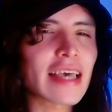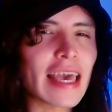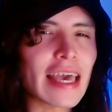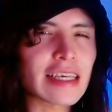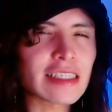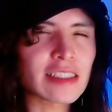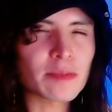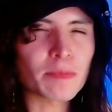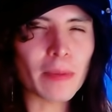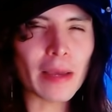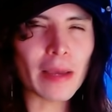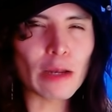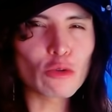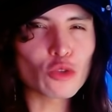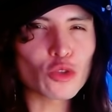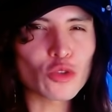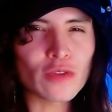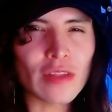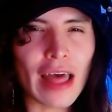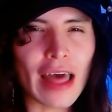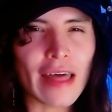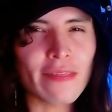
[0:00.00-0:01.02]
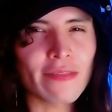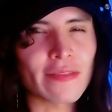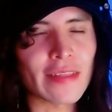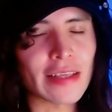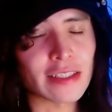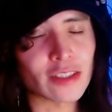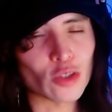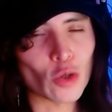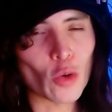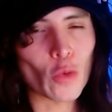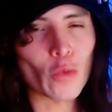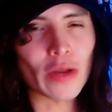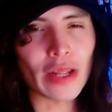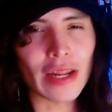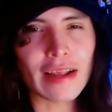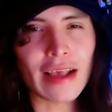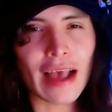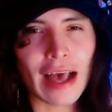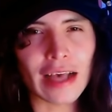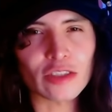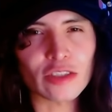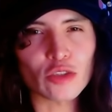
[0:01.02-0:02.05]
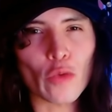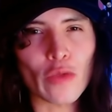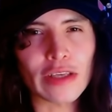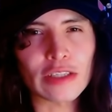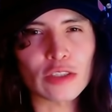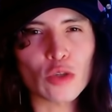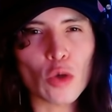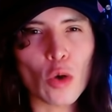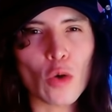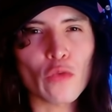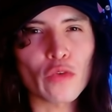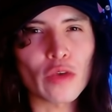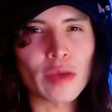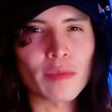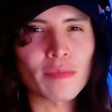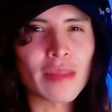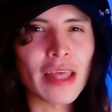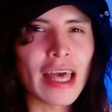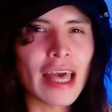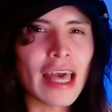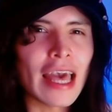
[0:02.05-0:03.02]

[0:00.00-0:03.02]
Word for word: espeluznantes sobre el caso de Sophie.